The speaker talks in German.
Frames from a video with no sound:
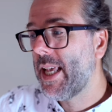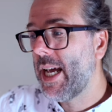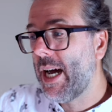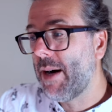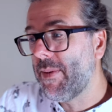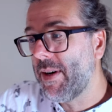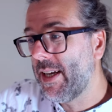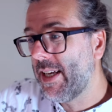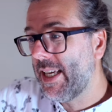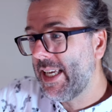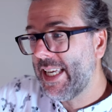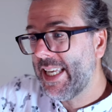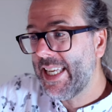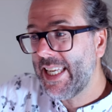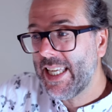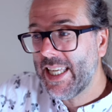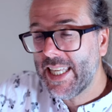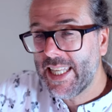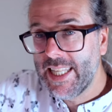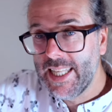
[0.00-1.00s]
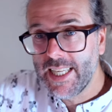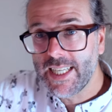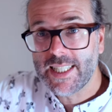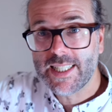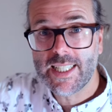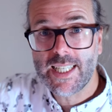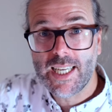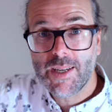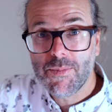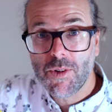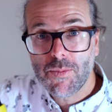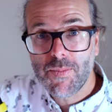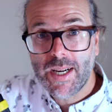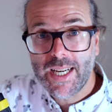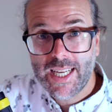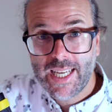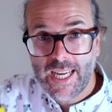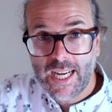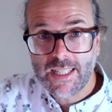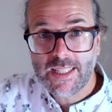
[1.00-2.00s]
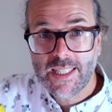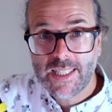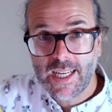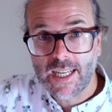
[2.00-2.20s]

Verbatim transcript: aber hier ist eben nochmal eine ganz,